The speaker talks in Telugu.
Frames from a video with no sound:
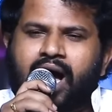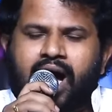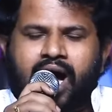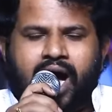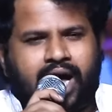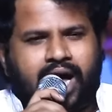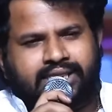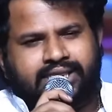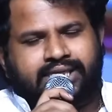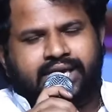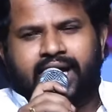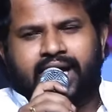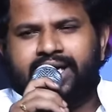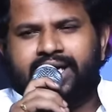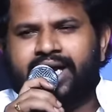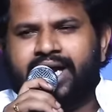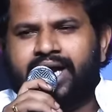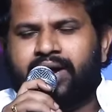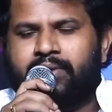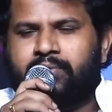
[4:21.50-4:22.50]

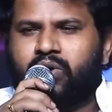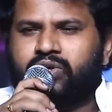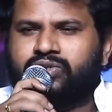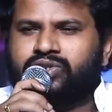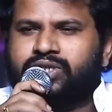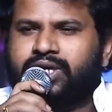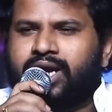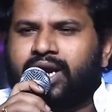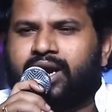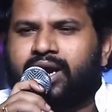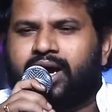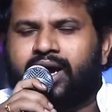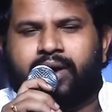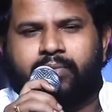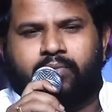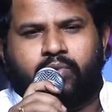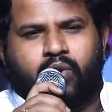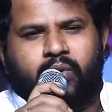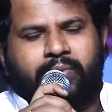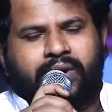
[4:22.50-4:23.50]
అంతకంటే ఎమోషనల్
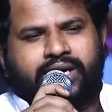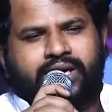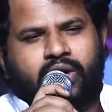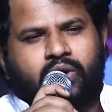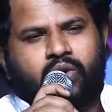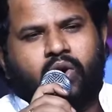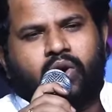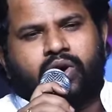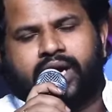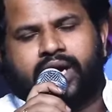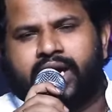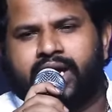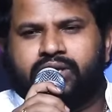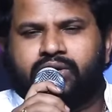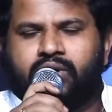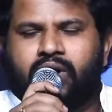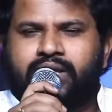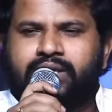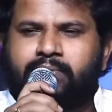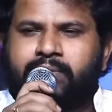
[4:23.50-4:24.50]
మూమెంట్ ఇంకోటి
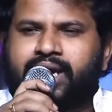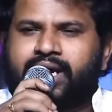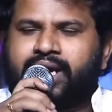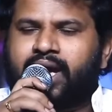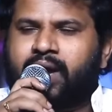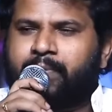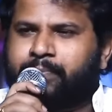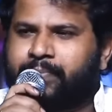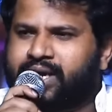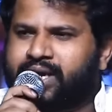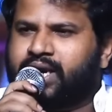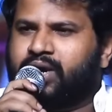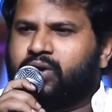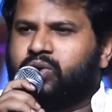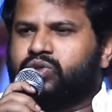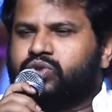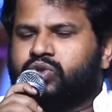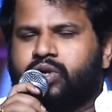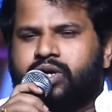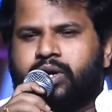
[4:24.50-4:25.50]
లేదు అది మనకి ఎప్పటికీ
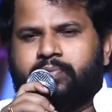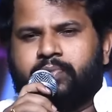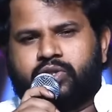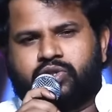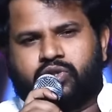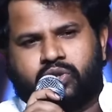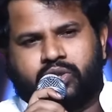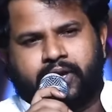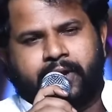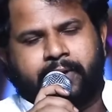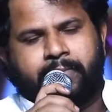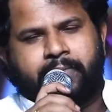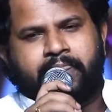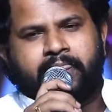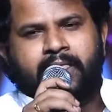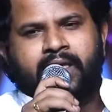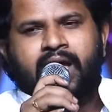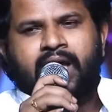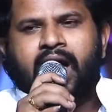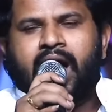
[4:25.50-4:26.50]
గుర్తుండిపోతుంది
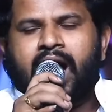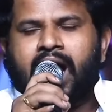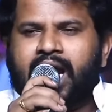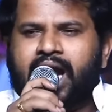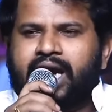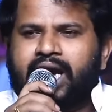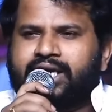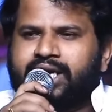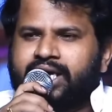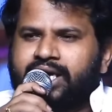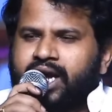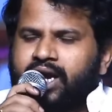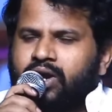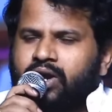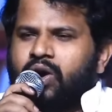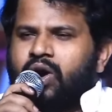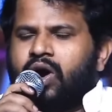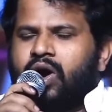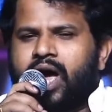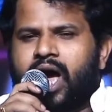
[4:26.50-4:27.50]
అలాంటి
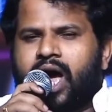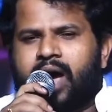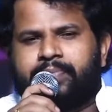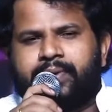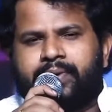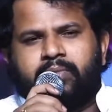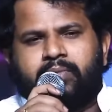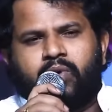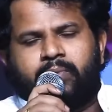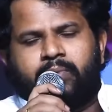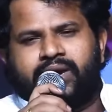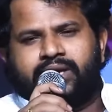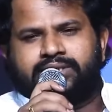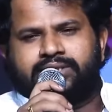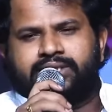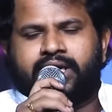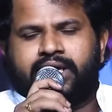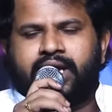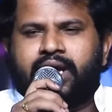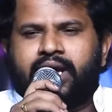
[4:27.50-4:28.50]
ఎన్నో హ్యాపీ
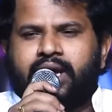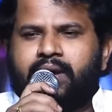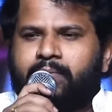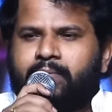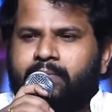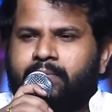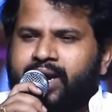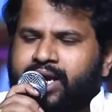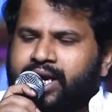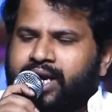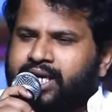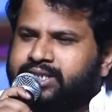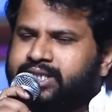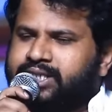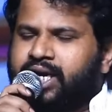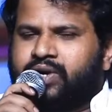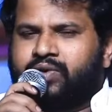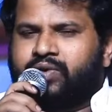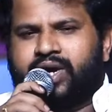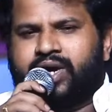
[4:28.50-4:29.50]
మూమెంట్స్ని
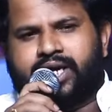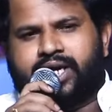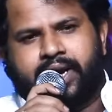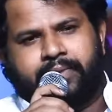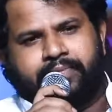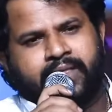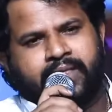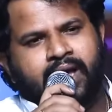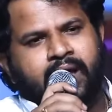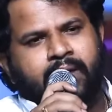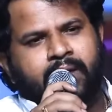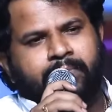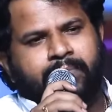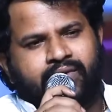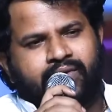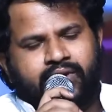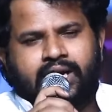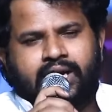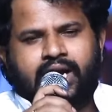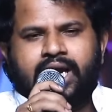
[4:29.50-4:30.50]
మనకిచ్చినటువంటి
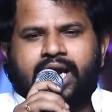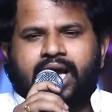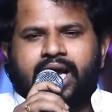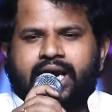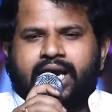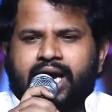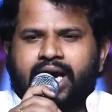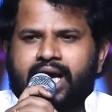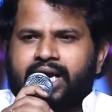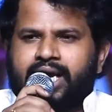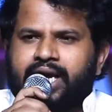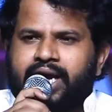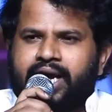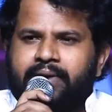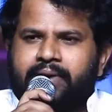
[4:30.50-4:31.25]
పవన్ కళ్యాణ్ గారికి